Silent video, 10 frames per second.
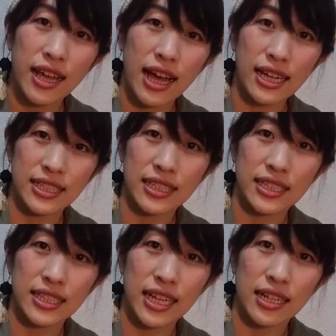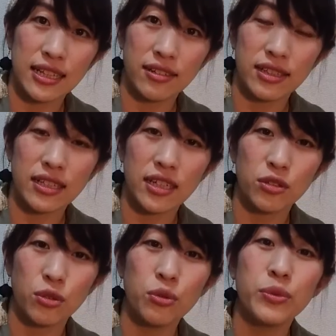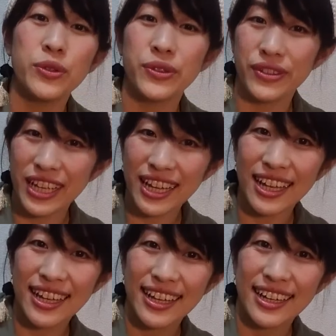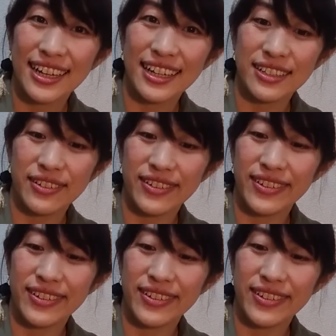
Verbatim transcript: 発信していってくださると思うのであの